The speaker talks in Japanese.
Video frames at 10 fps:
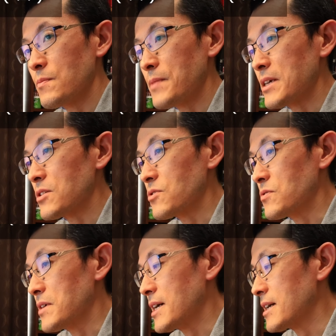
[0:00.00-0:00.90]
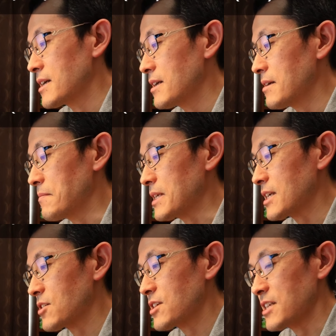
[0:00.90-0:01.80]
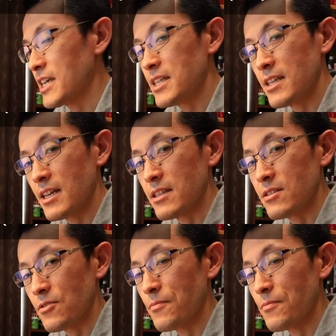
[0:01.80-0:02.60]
勉強はめちゃくちゃ苦手なんですよ。